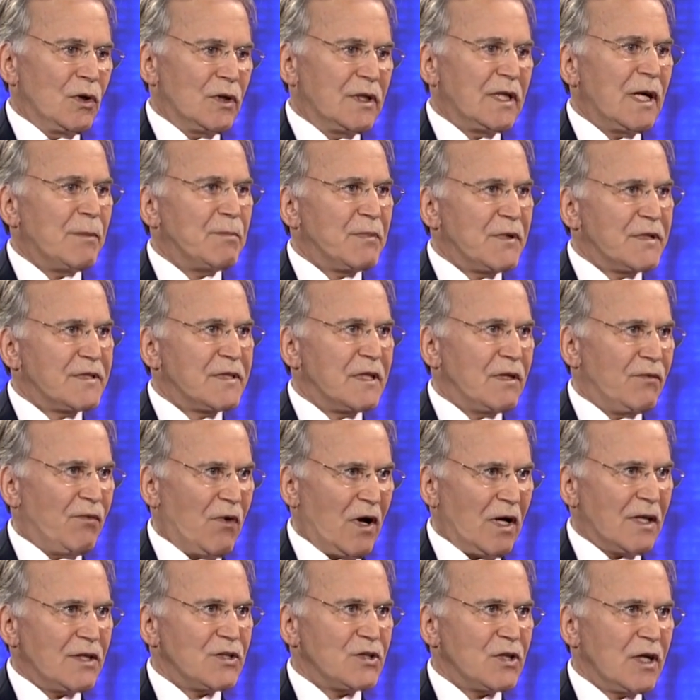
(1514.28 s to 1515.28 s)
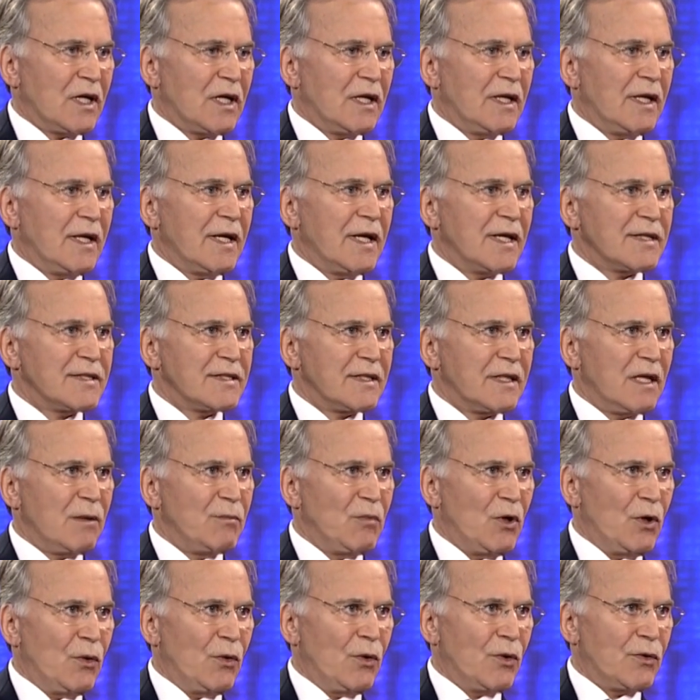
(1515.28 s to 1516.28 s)
tepkisini farklı şekilde
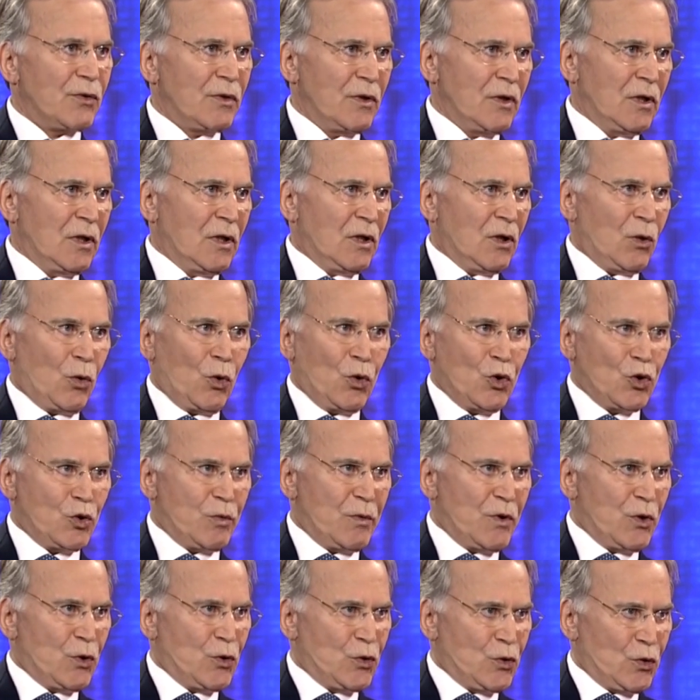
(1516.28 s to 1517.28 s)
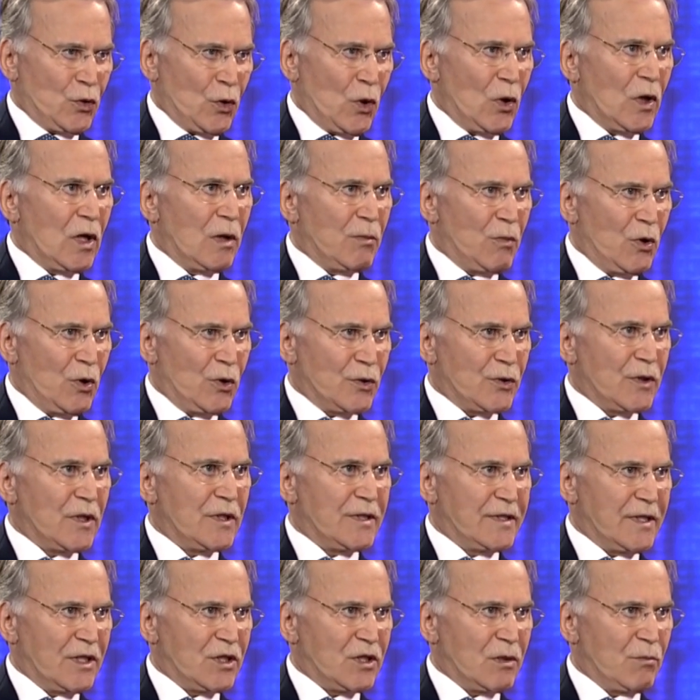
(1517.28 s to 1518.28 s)
yansıtabiliyor. 13 bin küsur oyla biliyorsun
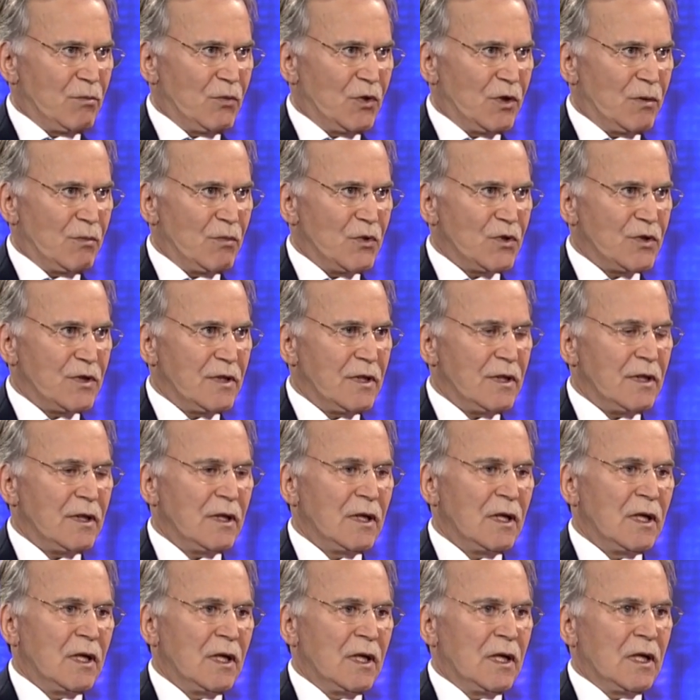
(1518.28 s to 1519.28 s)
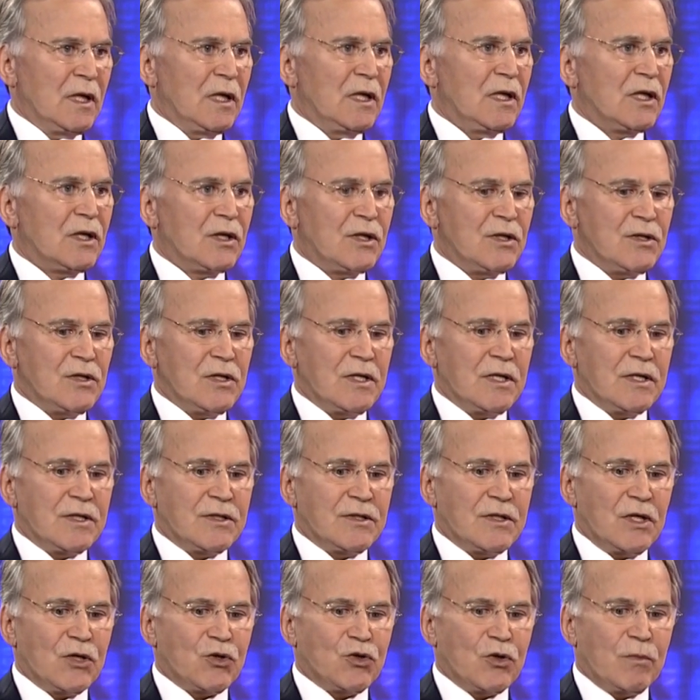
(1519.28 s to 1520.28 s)
ilk seçim bitmişti. İkinci
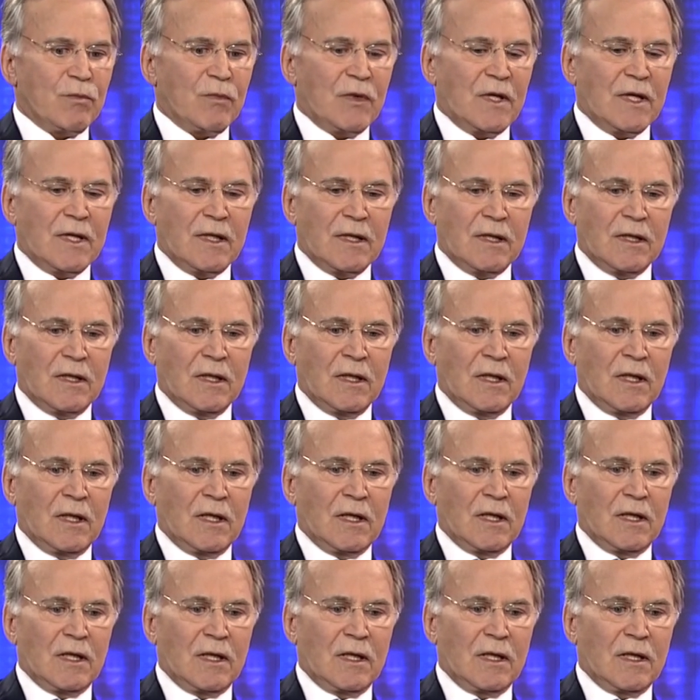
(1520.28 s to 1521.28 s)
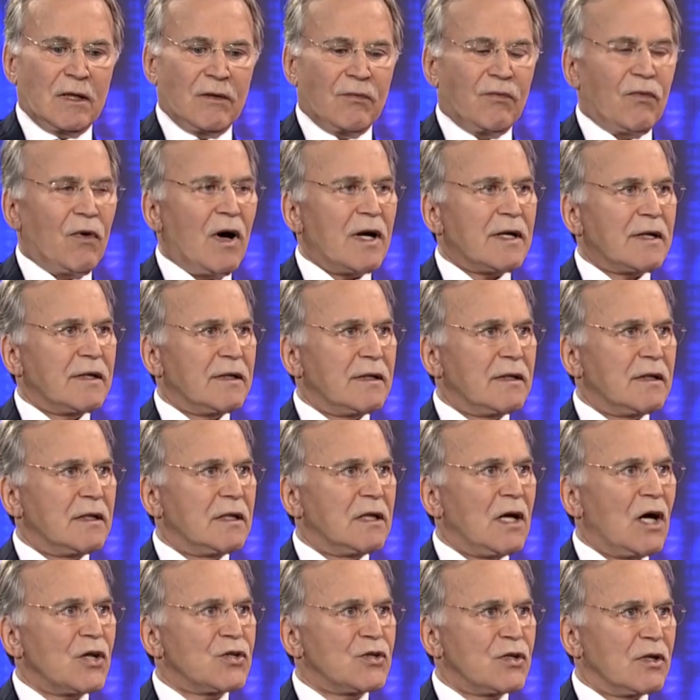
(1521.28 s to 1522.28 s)
seçimde e, fark
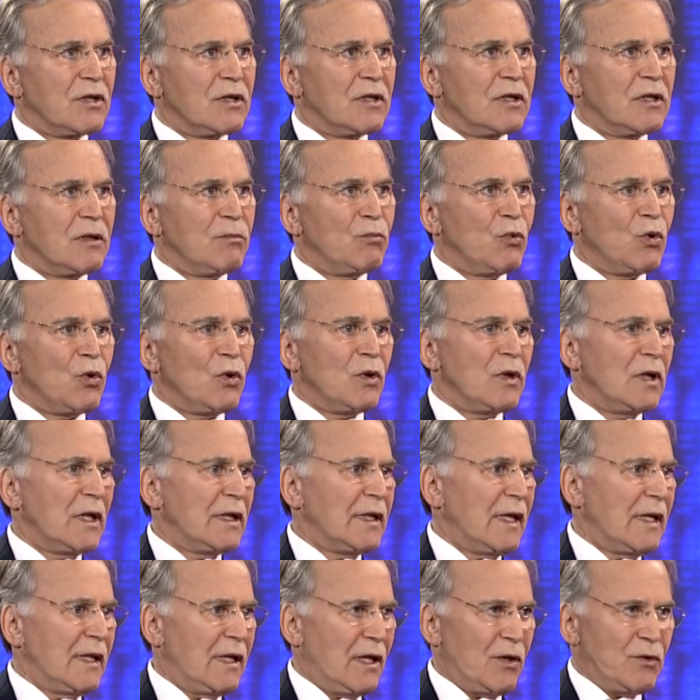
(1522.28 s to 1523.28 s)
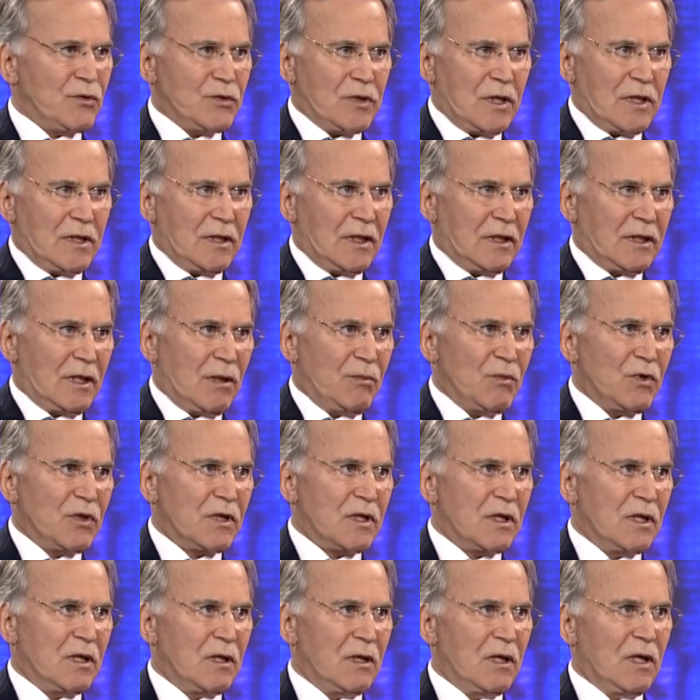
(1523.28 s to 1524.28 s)
açıldı. Bunun nedenler üzerinde tabii
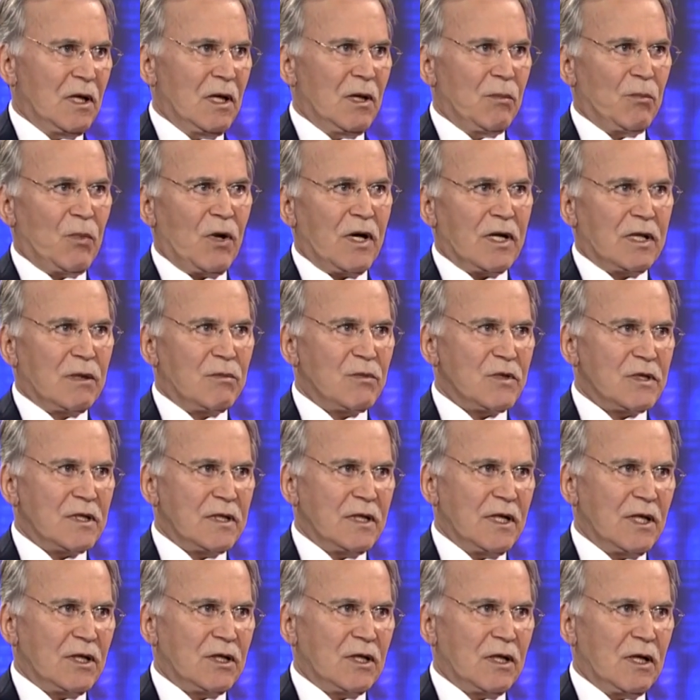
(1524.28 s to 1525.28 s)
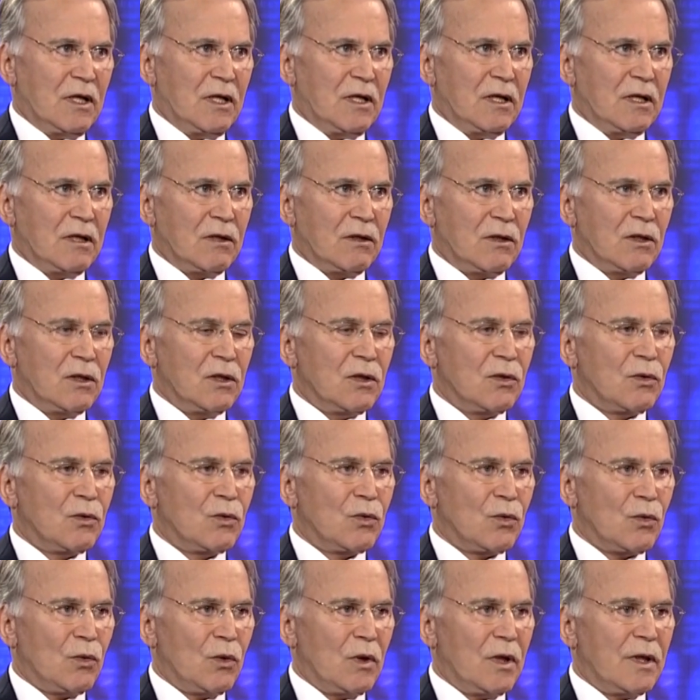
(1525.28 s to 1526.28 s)
ki partimizin yetkili e,
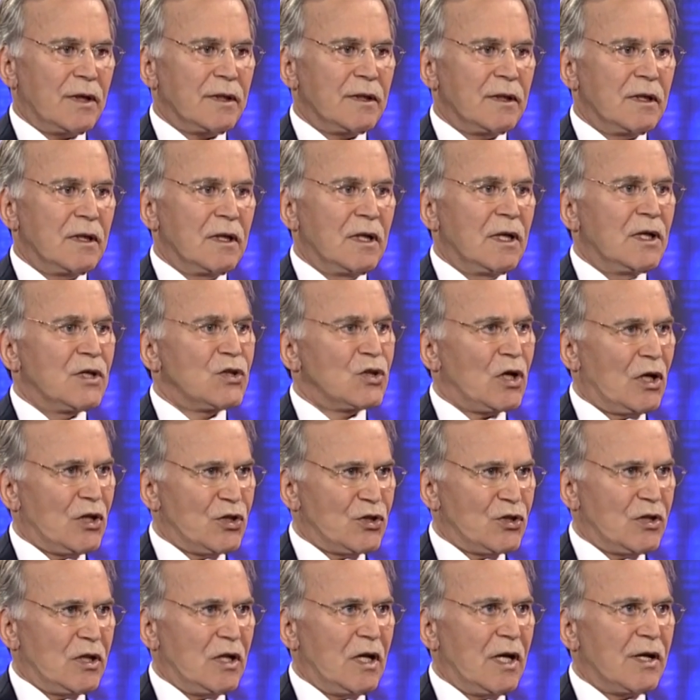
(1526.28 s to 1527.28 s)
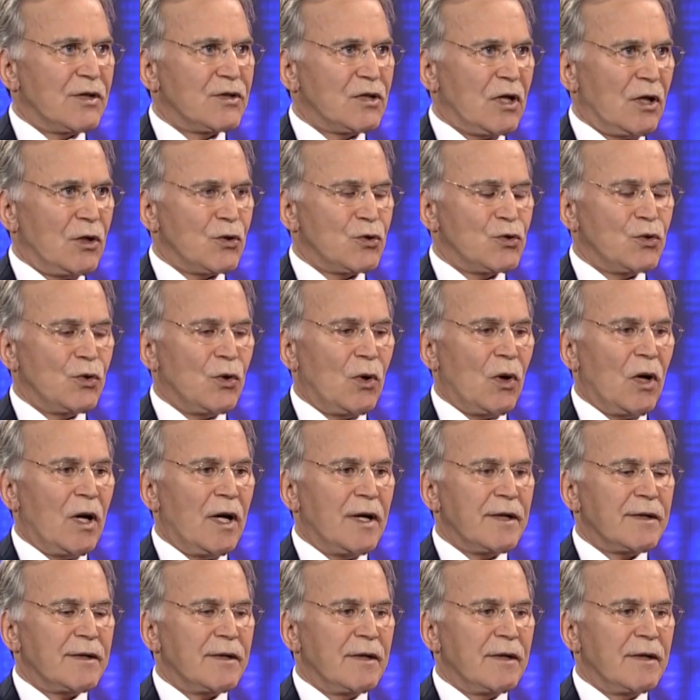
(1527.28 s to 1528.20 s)
kurulları çalıştılar, çalışıyorlar.